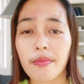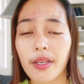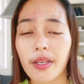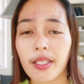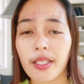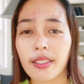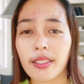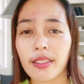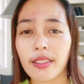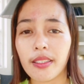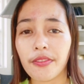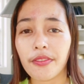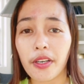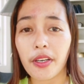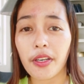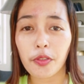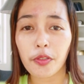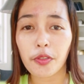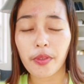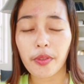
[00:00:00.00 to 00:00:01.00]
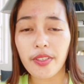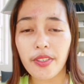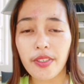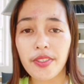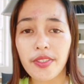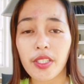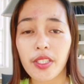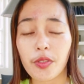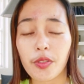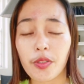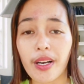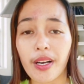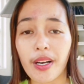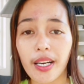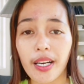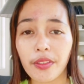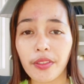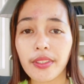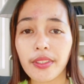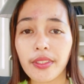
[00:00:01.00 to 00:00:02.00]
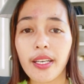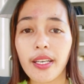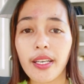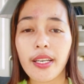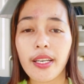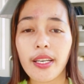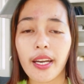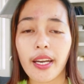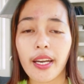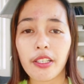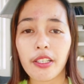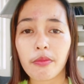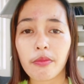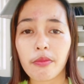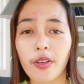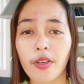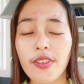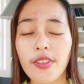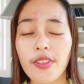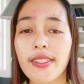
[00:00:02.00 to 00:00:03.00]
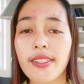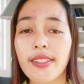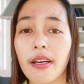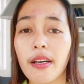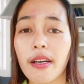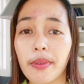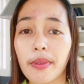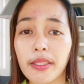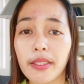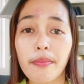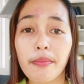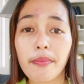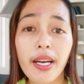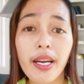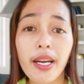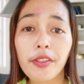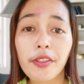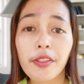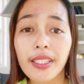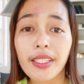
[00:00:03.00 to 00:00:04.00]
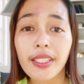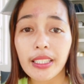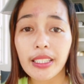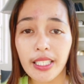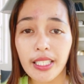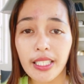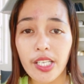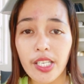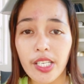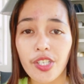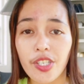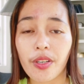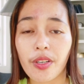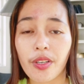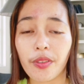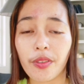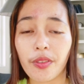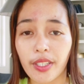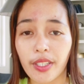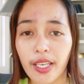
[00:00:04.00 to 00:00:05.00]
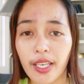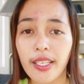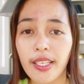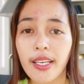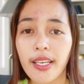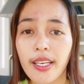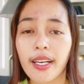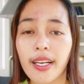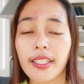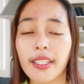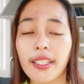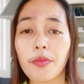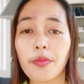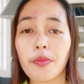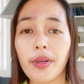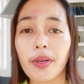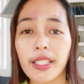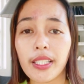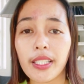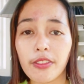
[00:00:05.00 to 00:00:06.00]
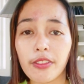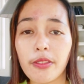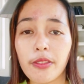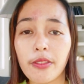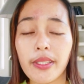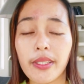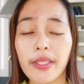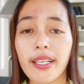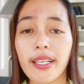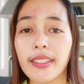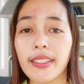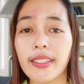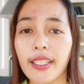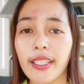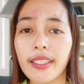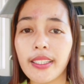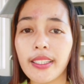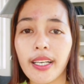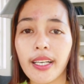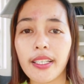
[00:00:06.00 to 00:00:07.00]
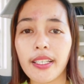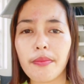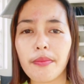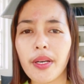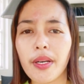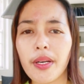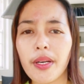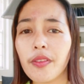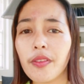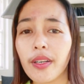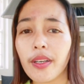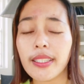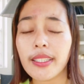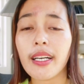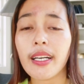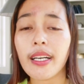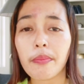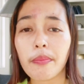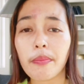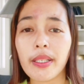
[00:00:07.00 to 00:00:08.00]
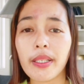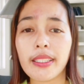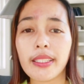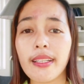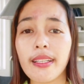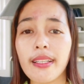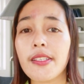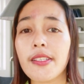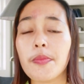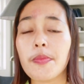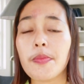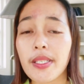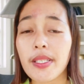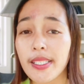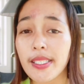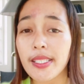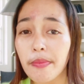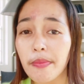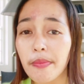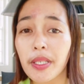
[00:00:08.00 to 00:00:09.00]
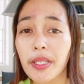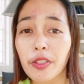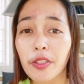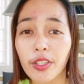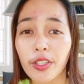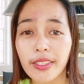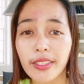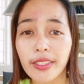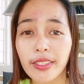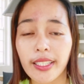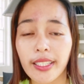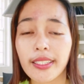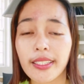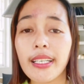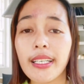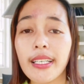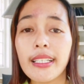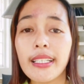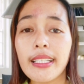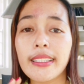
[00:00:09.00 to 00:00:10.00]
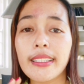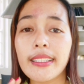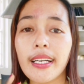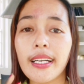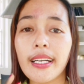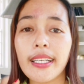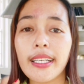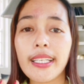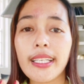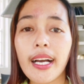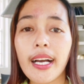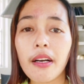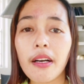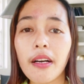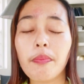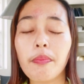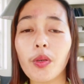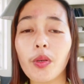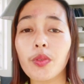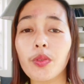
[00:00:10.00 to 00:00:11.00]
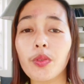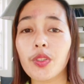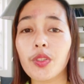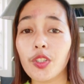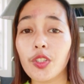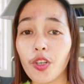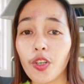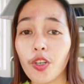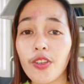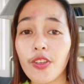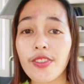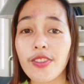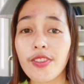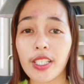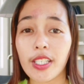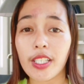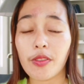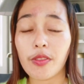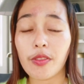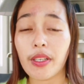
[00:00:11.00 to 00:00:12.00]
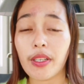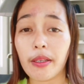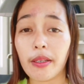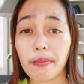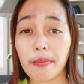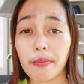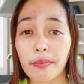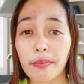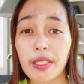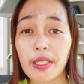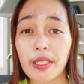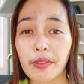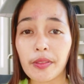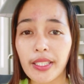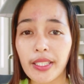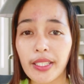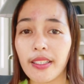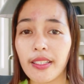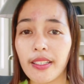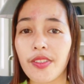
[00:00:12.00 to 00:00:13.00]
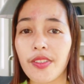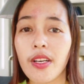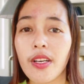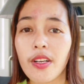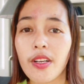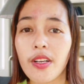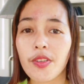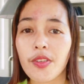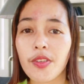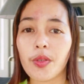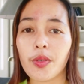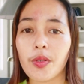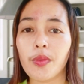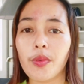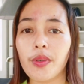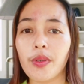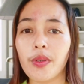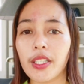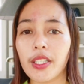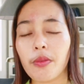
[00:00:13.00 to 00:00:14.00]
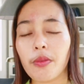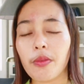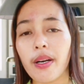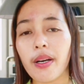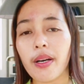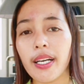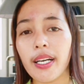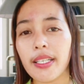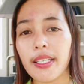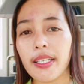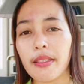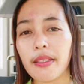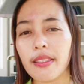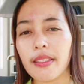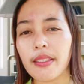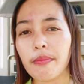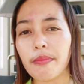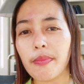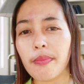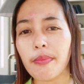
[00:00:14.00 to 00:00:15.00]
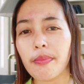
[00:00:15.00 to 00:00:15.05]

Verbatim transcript: ah, followers sa inyong account And of course, dapat meron kang niche, okay? At yung pangatlo naman natin ay meron ka dapat na specific content na i-upload doon sa inyong FB Reels. So, ito ba ay